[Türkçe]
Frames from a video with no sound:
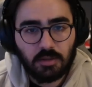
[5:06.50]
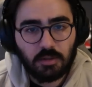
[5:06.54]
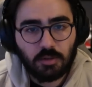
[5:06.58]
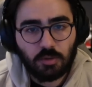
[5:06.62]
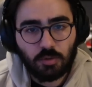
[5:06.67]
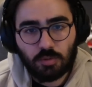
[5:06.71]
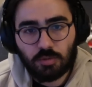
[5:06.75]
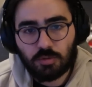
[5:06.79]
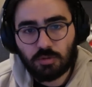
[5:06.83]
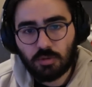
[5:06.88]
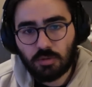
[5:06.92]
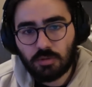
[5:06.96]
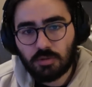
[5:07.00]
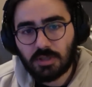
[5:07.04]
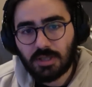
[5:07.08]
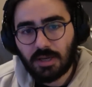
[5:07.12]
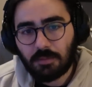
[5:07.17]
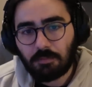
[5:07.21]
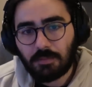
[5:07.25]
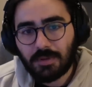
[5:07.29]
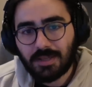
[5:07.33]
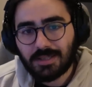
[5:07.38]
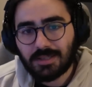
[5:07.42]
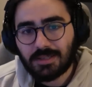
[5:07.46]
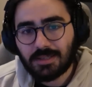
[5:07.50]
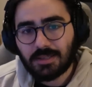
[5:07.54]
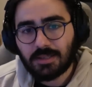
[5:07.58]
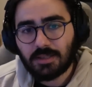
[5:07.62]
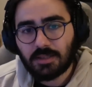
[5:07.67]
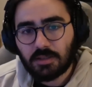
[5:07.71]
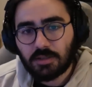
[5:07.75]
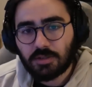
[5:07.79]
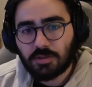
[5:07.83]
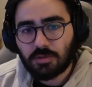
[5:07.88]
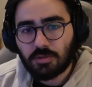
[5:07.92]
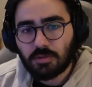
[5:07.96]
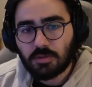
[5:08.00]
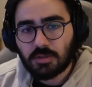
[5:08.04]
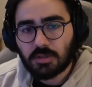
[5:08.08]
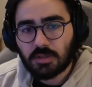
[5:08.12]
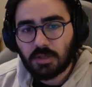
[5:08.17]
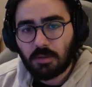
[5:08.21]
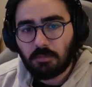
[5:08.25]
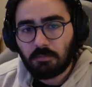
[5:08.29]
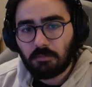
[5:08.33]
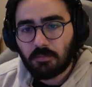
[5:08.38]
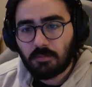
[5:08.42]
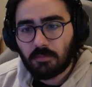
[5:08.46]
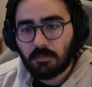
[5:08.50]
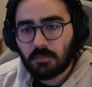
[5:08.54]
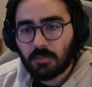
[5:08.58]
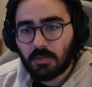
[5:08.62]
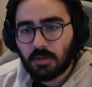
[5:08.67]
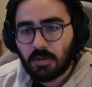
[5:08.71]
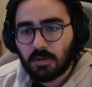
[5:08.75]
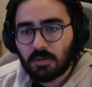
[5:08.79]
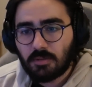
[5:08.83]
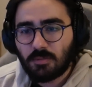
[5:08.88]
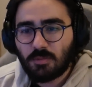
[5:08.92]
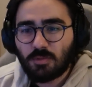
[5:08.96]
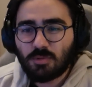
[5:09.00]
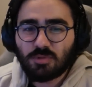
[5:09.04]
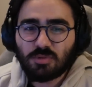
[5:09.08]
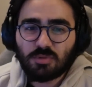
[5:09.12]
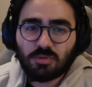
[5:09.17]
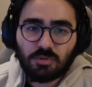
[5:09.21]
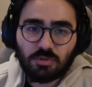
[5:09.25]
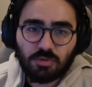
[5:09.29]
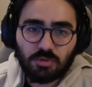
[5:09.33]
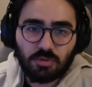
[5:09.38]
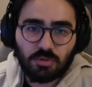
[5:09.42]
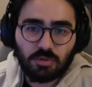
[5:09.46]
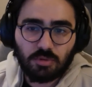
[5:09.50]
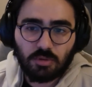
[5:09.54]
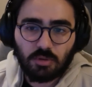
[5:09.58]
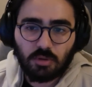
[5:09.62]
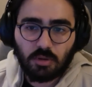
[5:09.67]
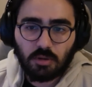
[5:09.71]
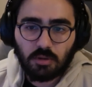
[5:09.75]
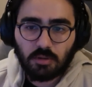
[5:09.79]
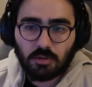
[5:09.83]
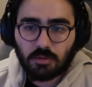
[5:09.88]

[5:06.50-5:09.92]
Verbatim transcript: %100 yapmak için girişiyorsam uzun sürüyor.